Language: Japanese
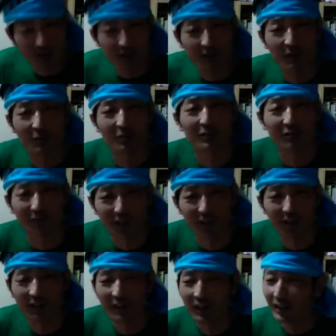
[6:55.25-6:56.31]
けしてくるんですよ
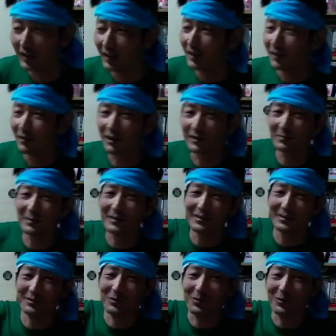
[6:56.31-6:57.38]
ね。集まって
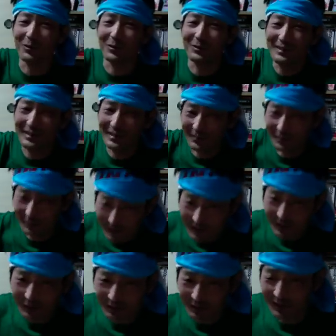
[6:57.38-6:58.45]
る高校生のね、
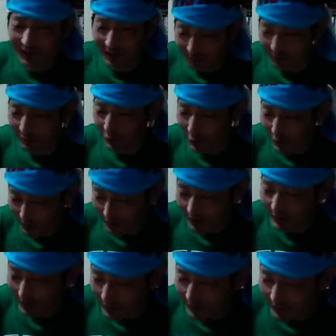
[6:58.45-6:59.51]
トイレに
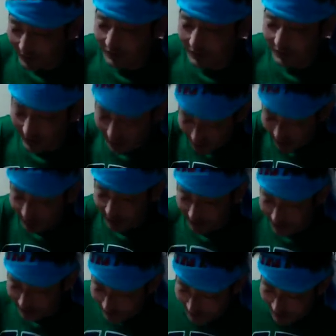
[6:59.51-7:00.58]
集まってる男性たち
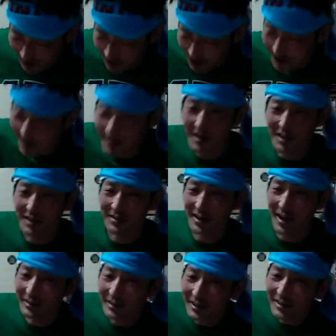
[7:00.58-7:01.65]
に対してハイが、
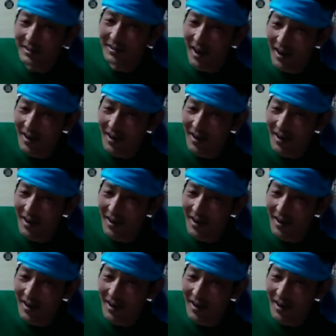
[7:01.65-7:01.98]
レディース